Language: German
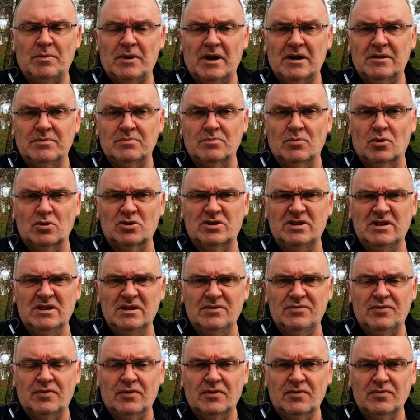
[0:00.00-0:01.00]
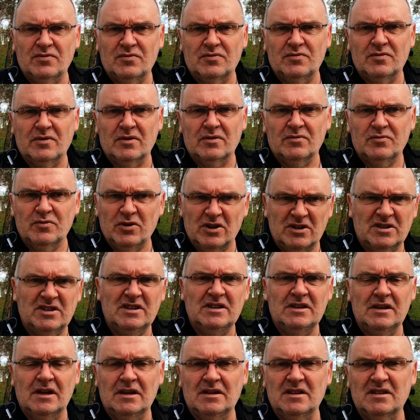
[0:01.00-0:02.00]
mein Motiv für
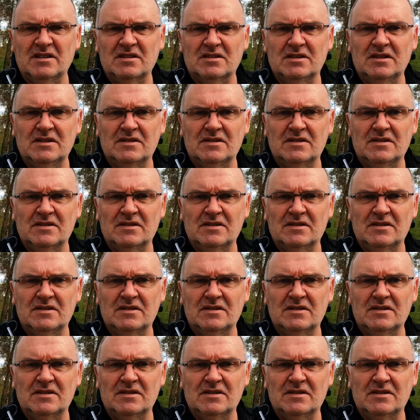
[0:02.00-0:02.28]
diejenigen,